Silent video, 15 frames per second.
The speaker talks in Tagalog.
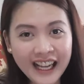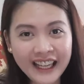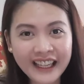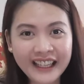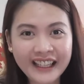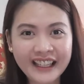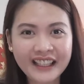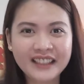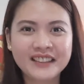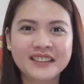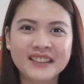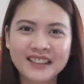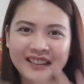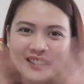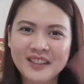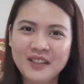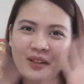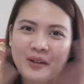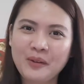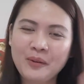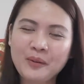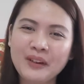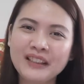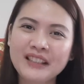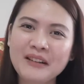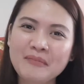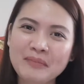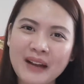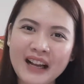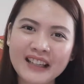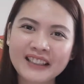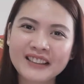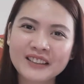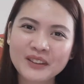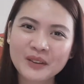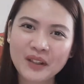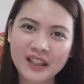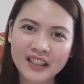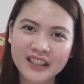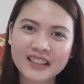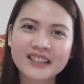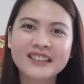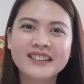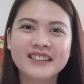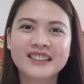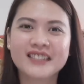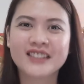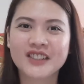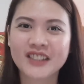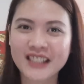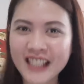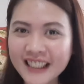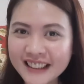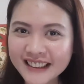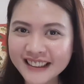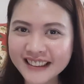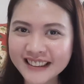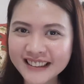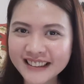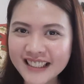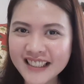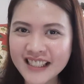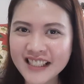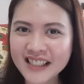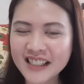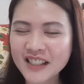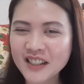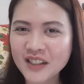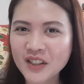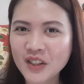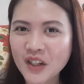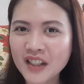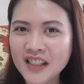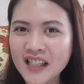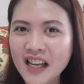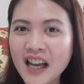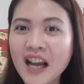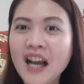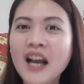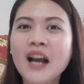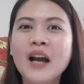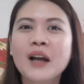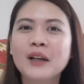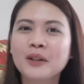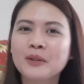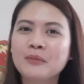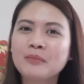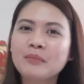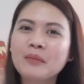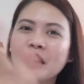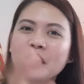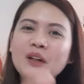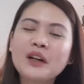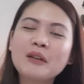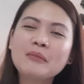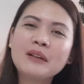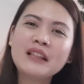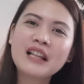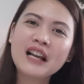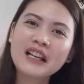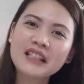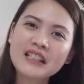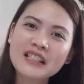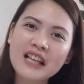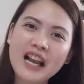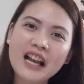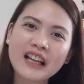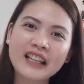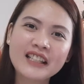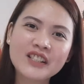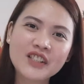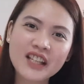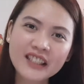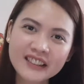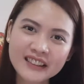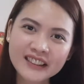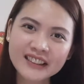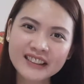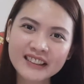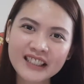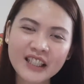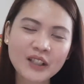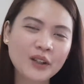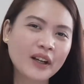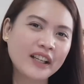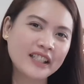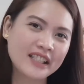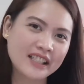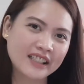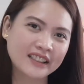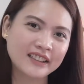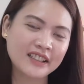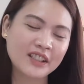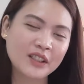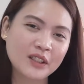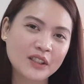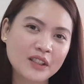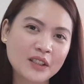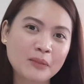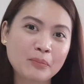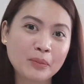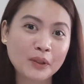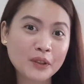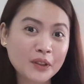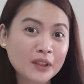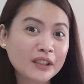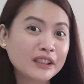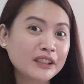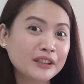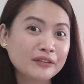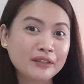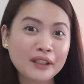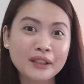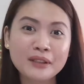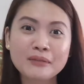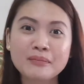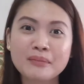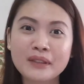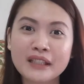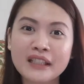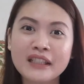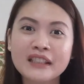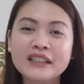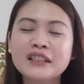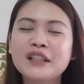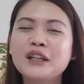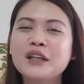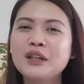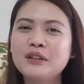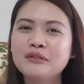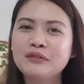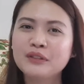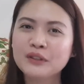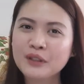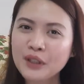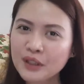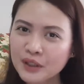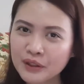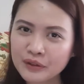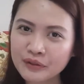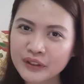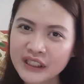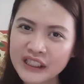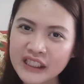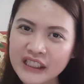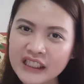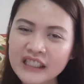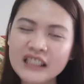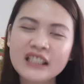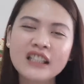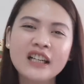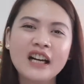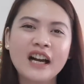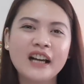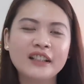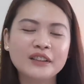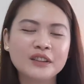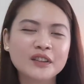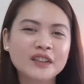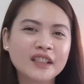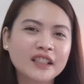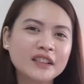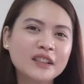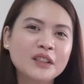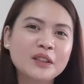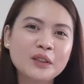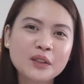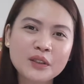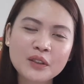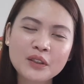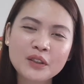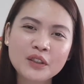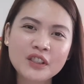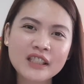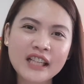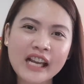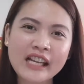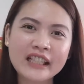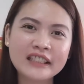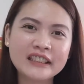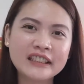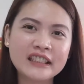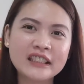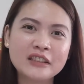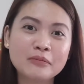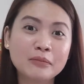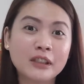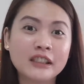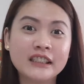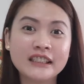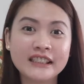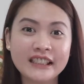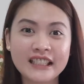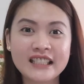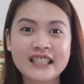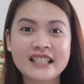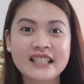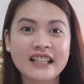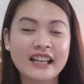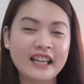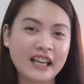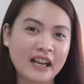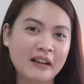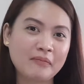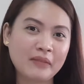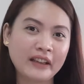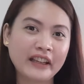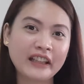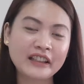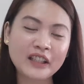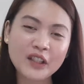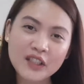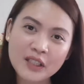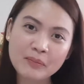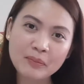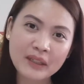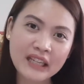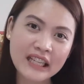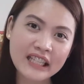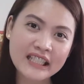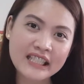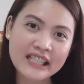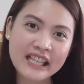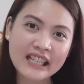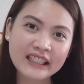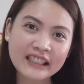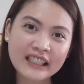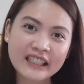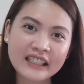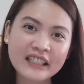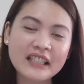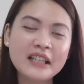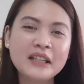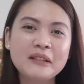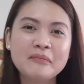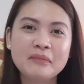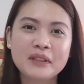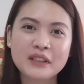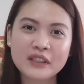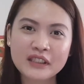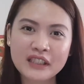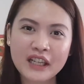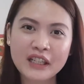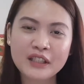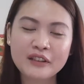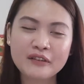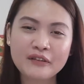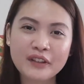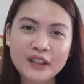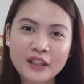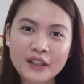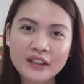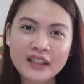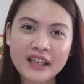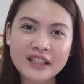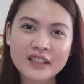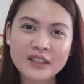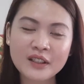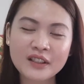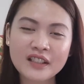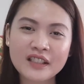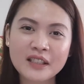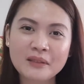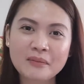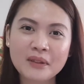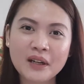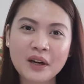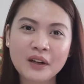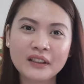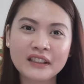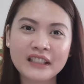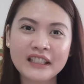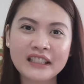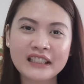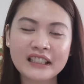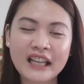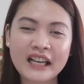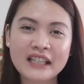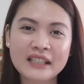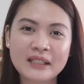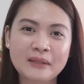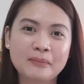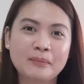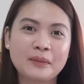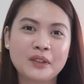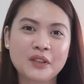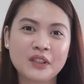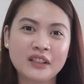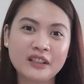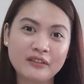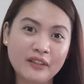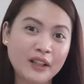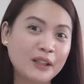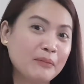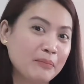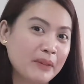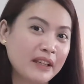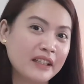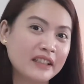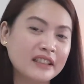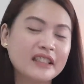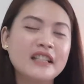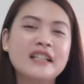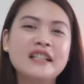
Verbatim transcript: Hi! Welcome back to our channel. This is Teacher Josa, kung bago ka pa lang sa aking channel, ako ay isang teacher sa personal development, philosophy, understanding culture, society, and politics. Kaya makikita niyo sa playlist natin, meron tayong video lessons ng mga online class sa personal development,